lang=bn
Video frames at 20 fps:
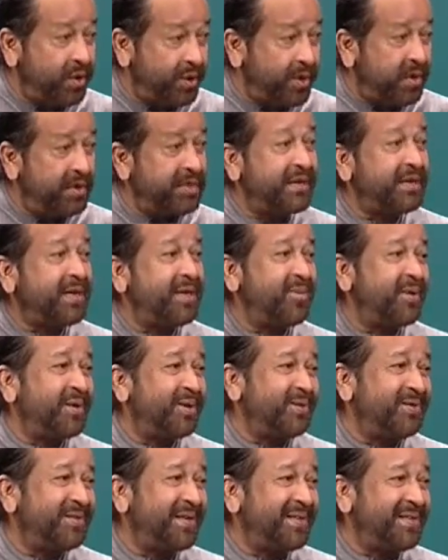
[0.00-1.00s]
সেটা আমরা
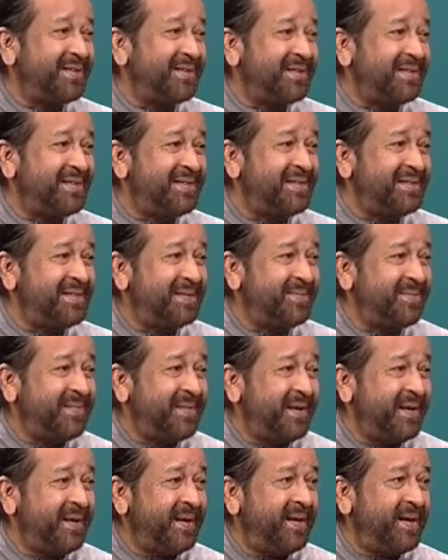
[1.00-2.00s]
একটু জানতে চাচ্ছি
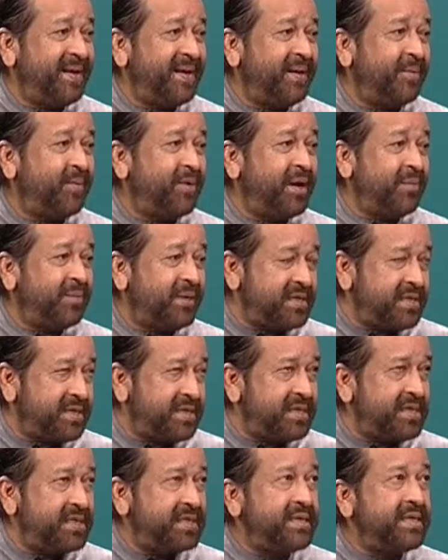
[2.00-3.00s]
এবং আমরা
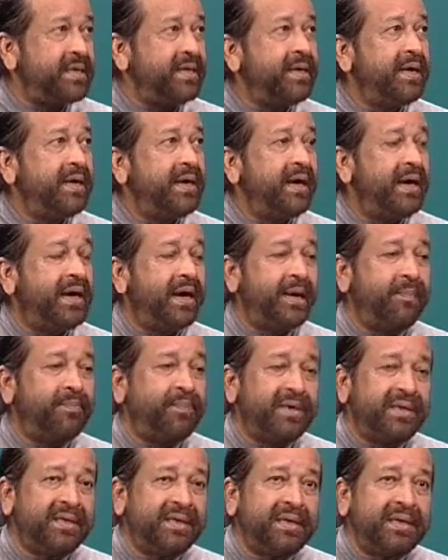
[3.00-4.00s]
জেনেছি যে
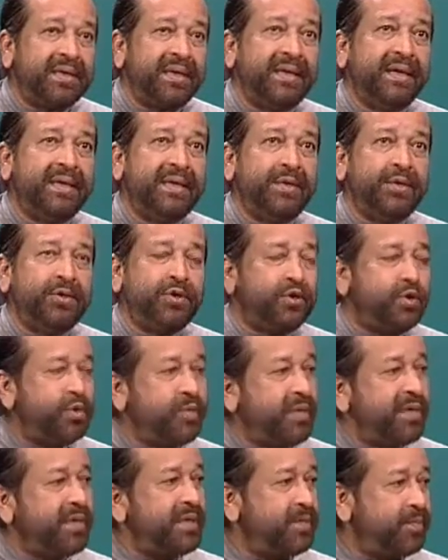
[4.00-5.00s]
আপনাদের এই
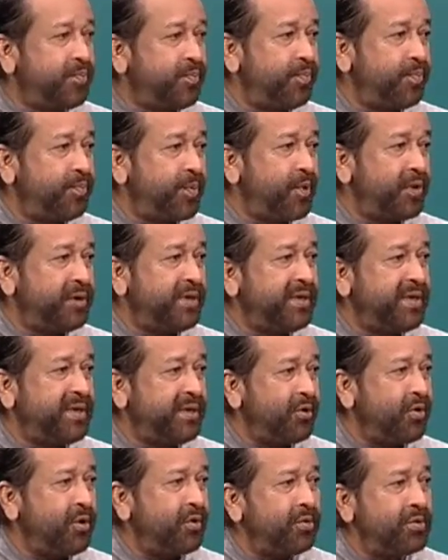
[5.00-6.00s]
সুমারির পর থেকে
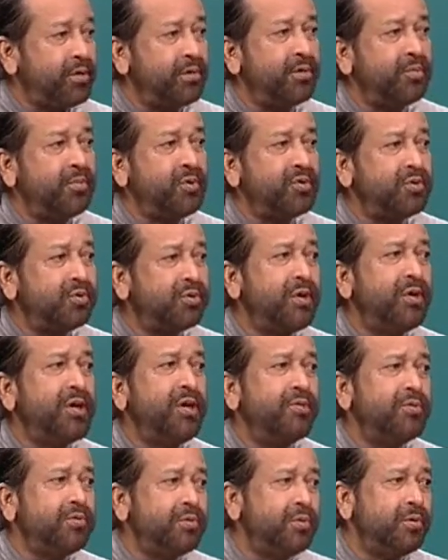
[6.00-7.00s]
অন্যান্য
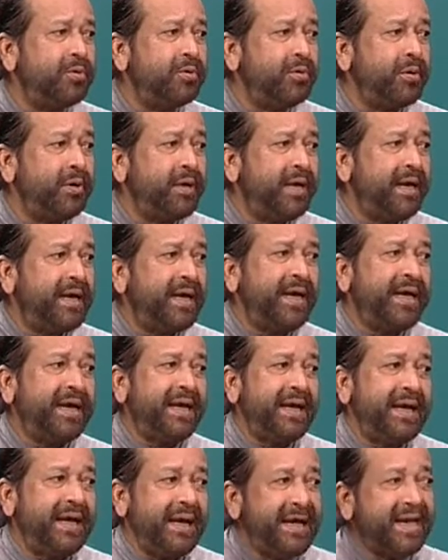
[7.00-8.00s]
মন্ত্রণালয়গুলো
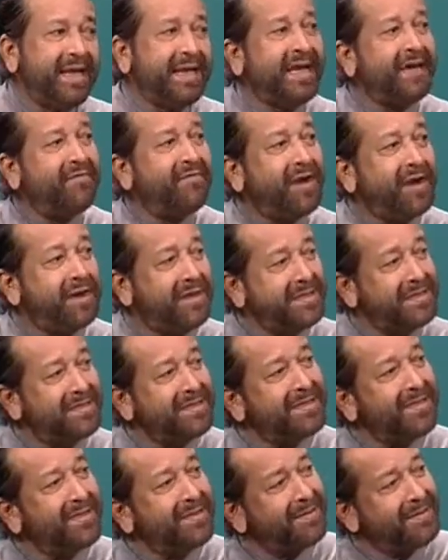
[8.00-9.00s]
এই
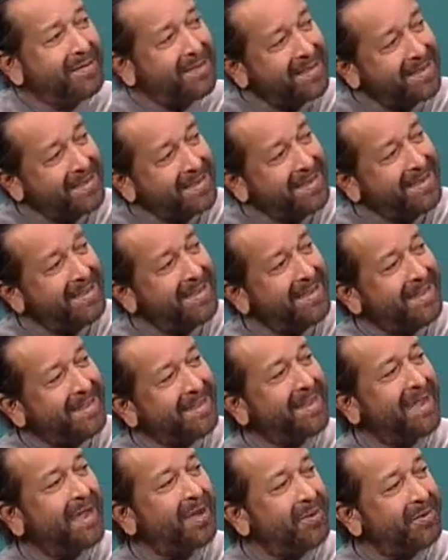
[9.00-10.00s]
অ্যাডভান্টেজটা নিয়ে
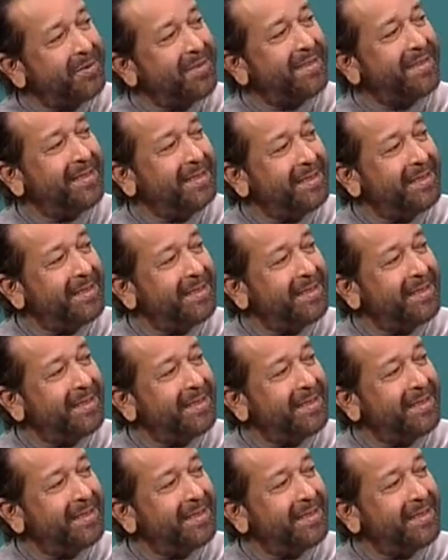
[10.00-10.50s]
তারাও তাদের